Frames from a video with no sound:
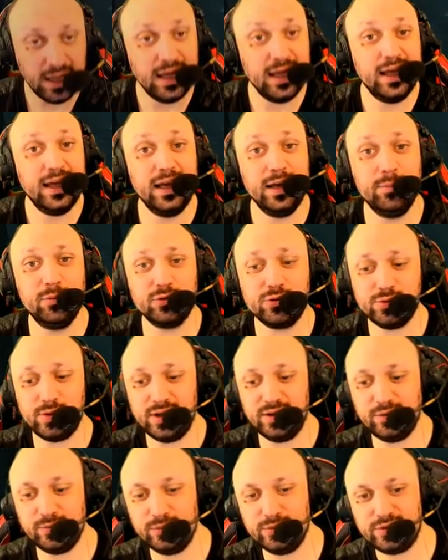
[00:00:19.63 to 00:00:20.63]
Et bonjour
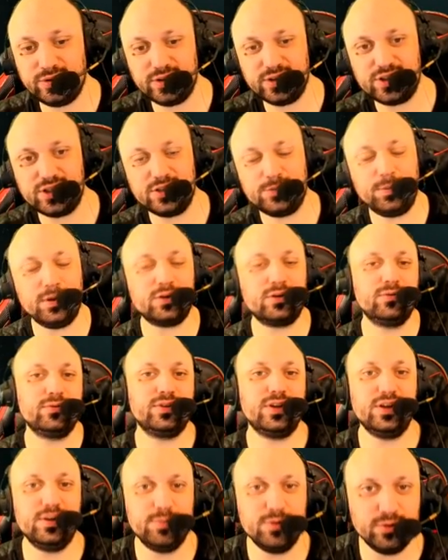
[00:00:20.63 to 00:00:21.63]
à tous, j'espère que vous
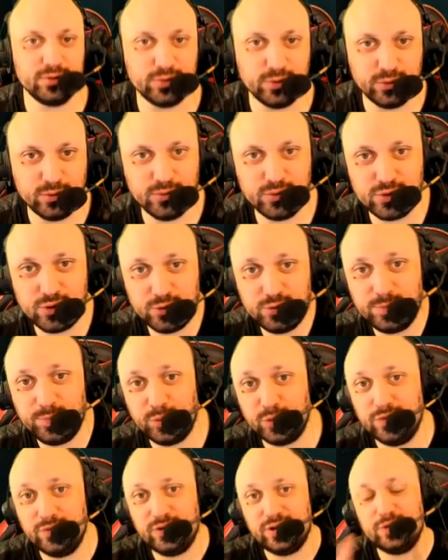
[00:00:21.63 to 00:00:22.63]
allez bien, on se retrouve aujourd'hui
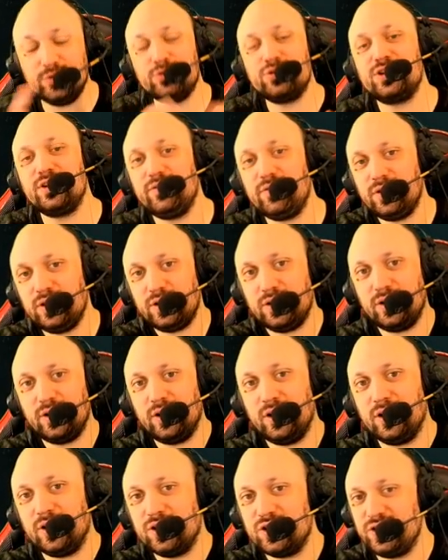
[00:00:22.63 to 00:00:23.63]
pour une vidéo que j'avais euh,